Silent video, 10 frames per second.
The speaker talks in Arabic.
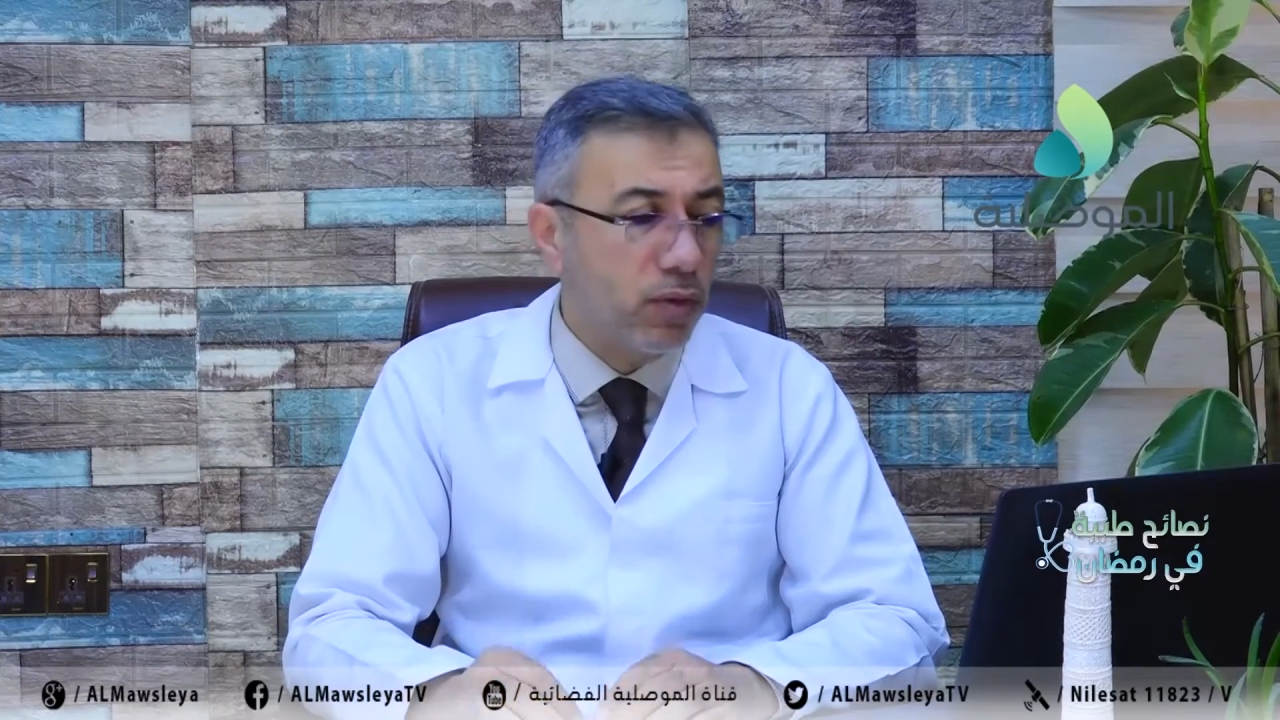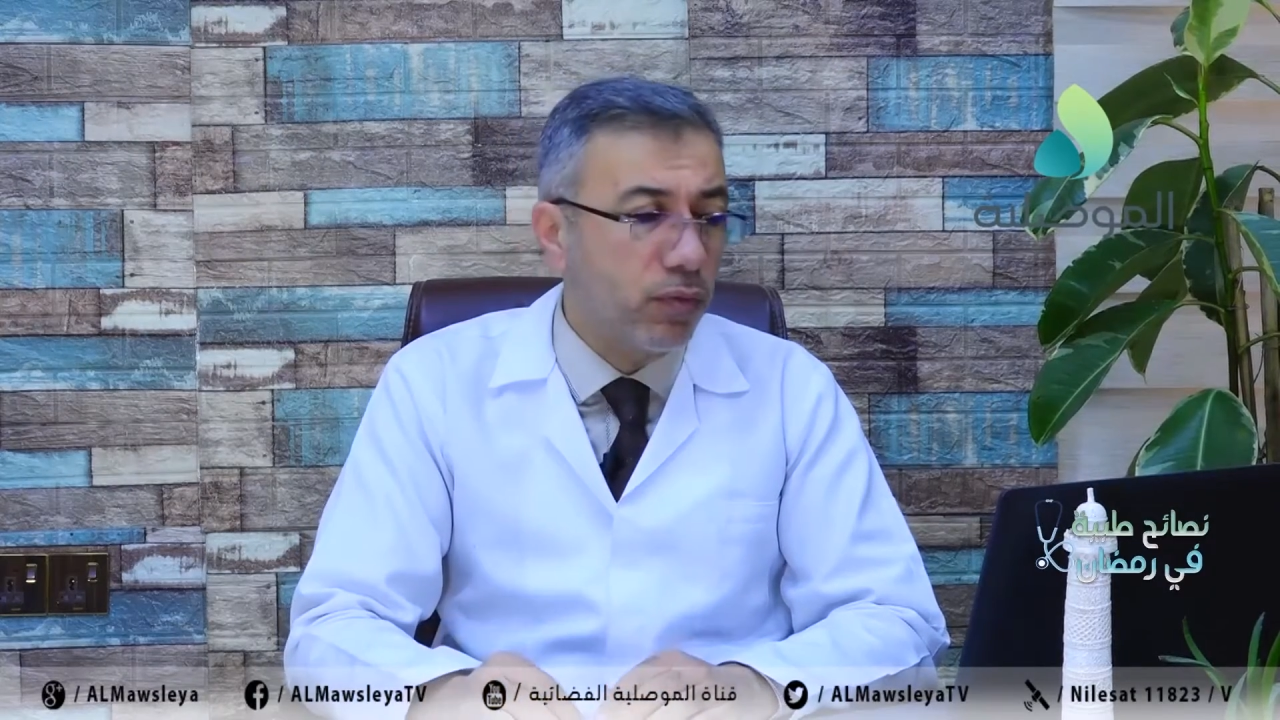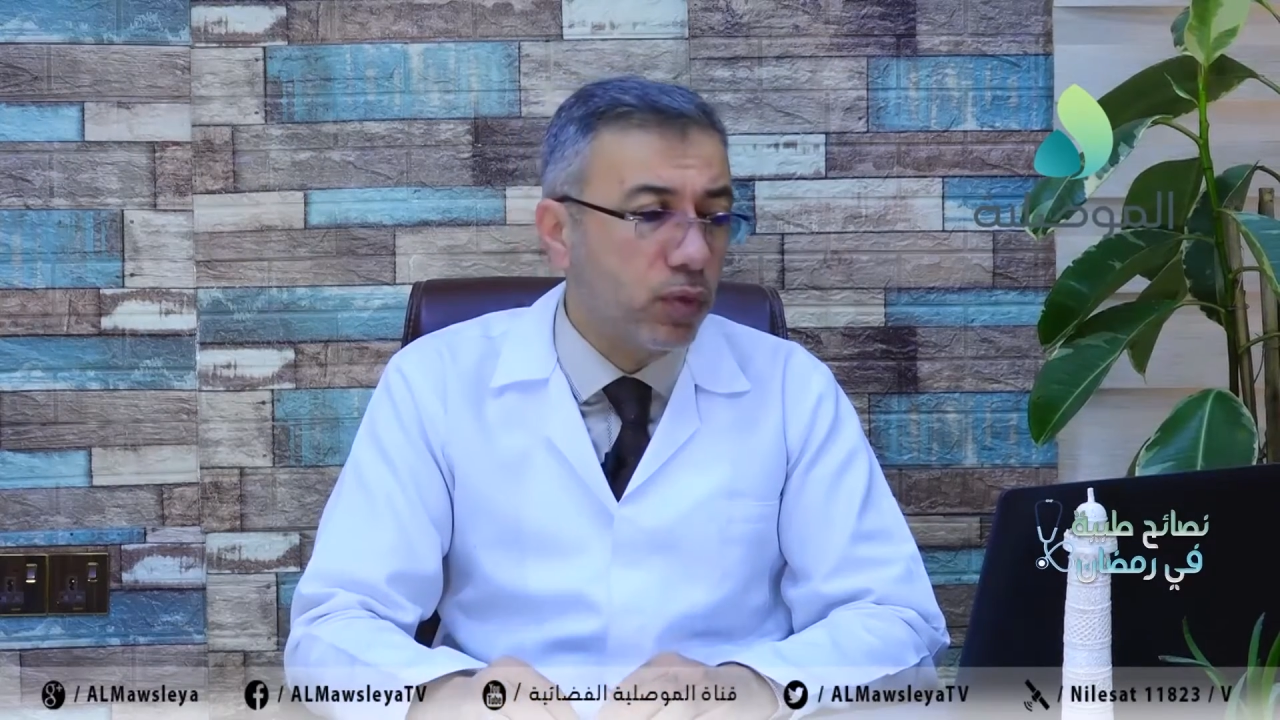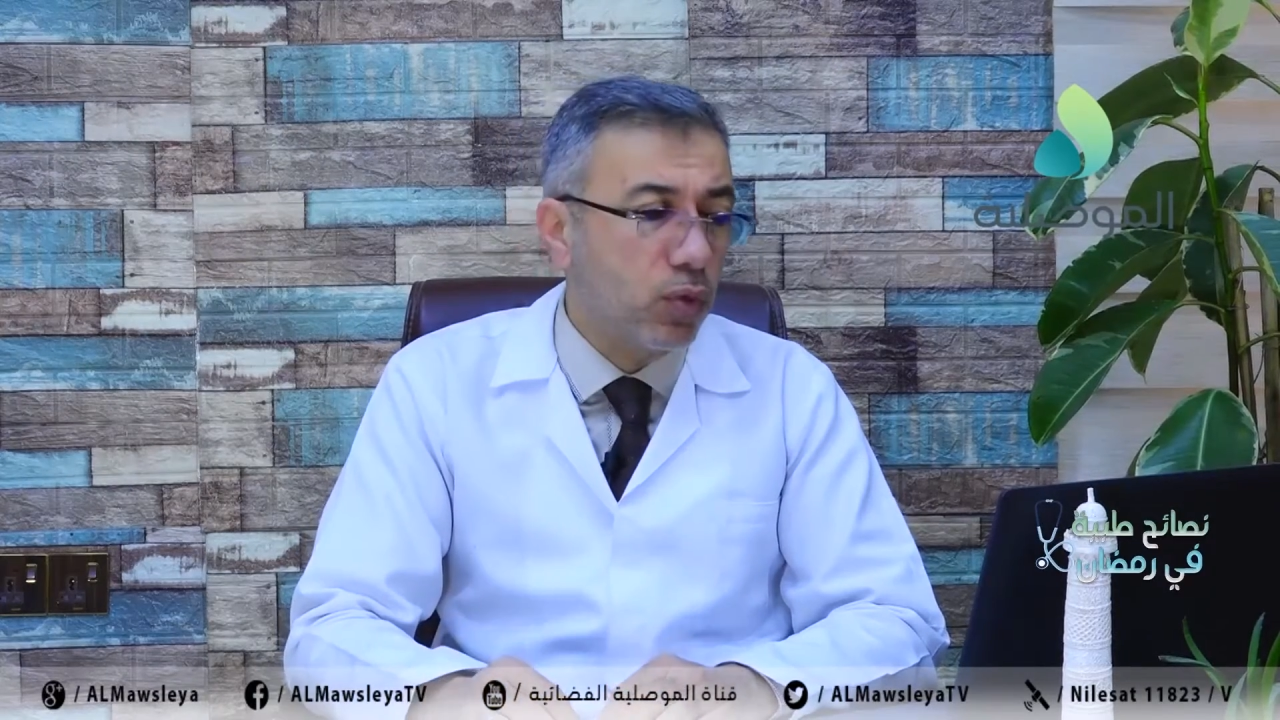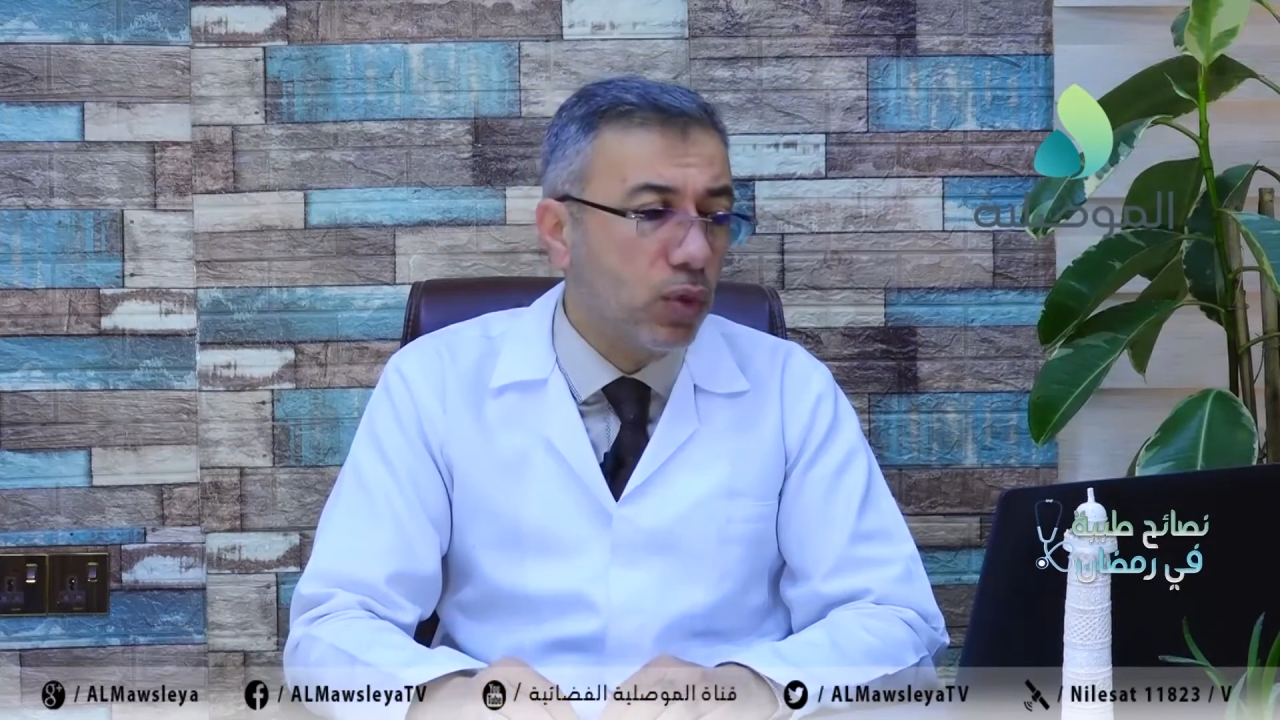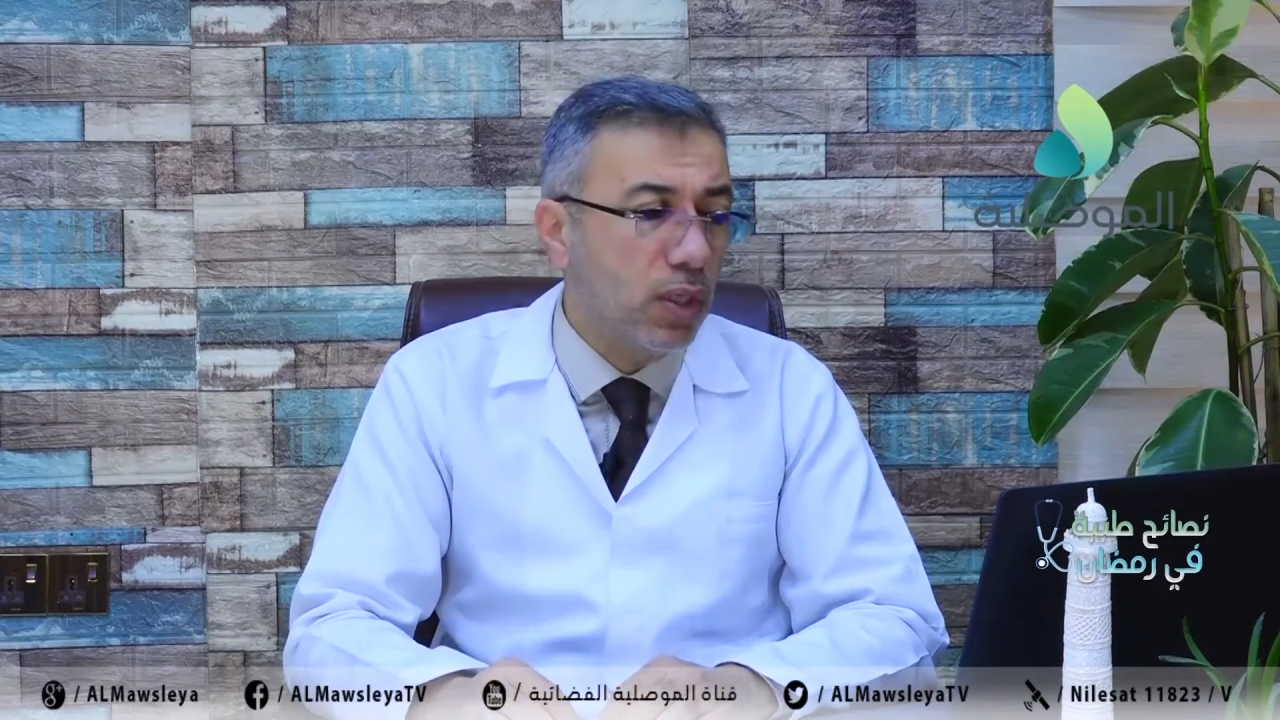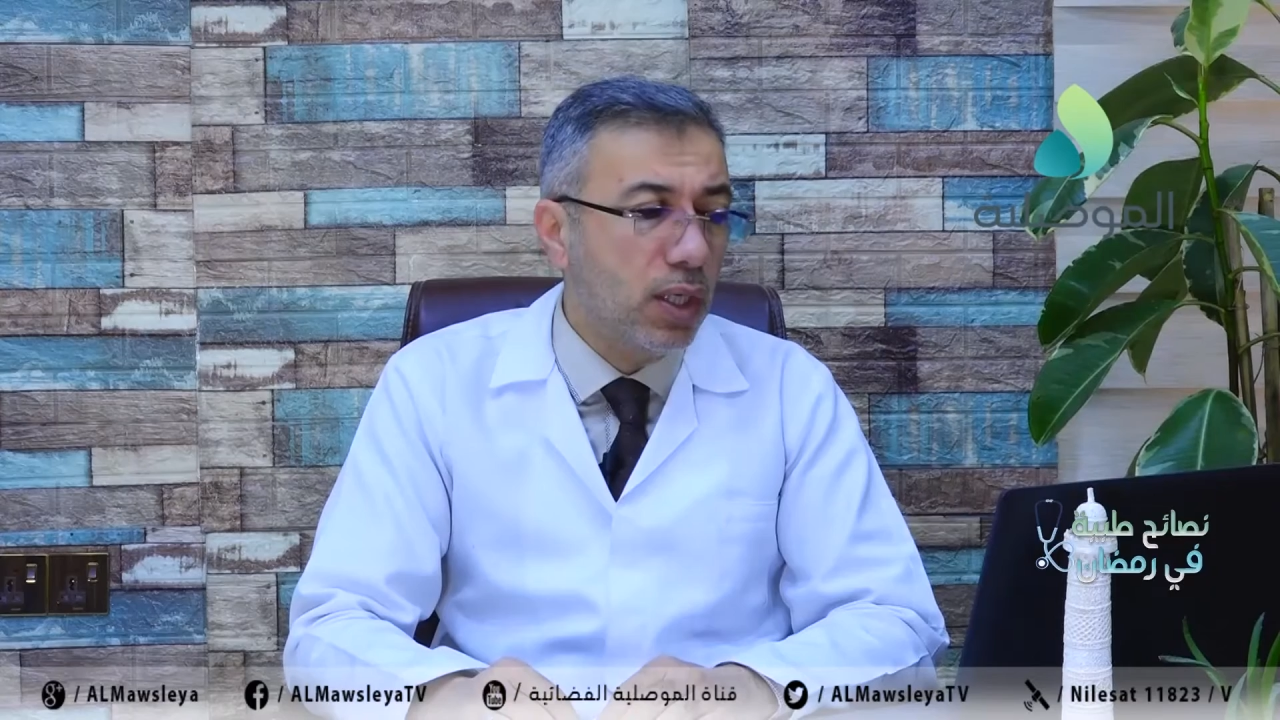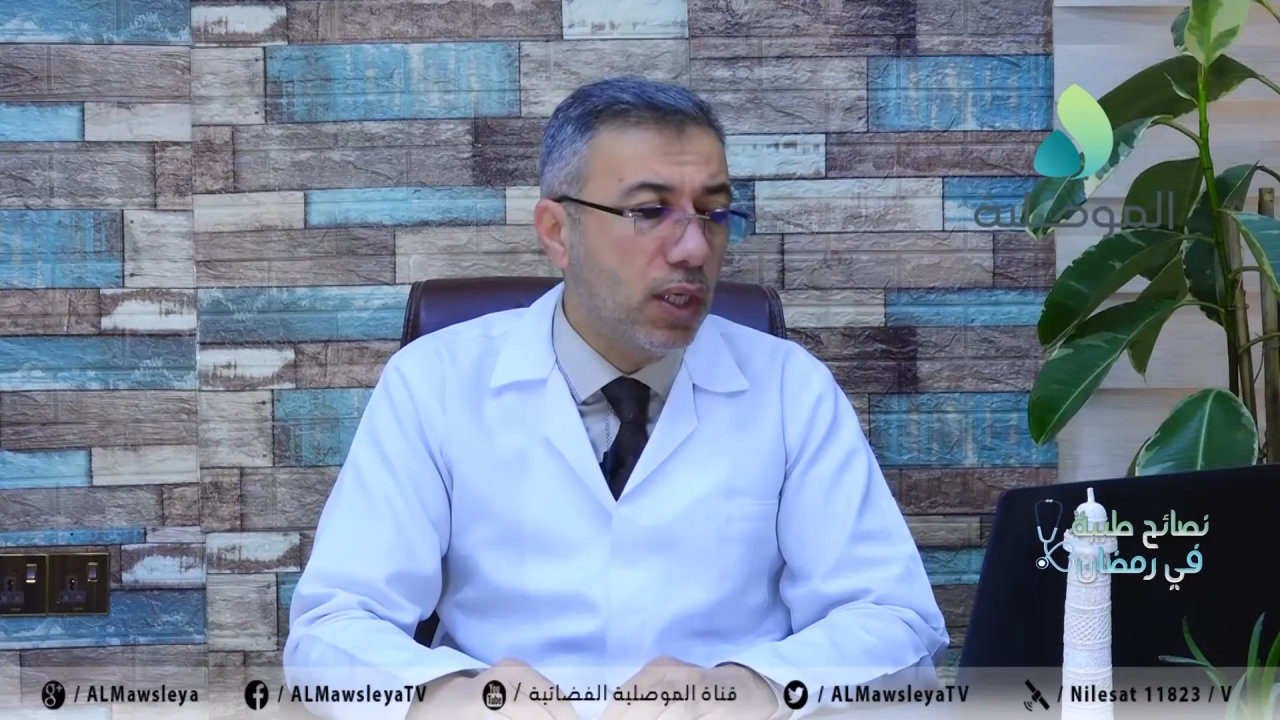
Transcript: الفطور